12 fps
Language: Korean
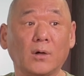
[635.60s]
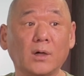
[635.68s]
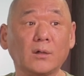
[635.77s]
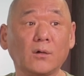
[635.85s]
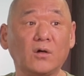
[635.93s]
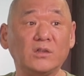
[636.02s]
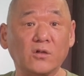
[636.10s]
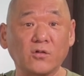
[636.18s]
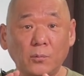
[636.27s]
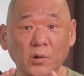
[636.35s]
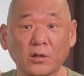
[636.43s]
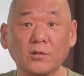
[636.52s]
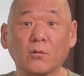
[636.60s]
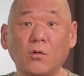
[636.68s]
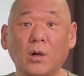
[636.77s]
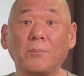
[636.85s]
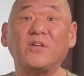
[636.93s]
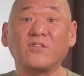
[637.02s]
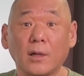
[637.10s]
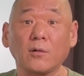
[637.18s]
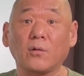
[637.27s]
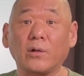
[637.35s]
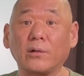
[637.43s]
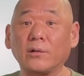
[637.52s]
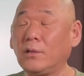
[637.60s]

하는 걸 이제 설명했던 것과 비슷한 거예요.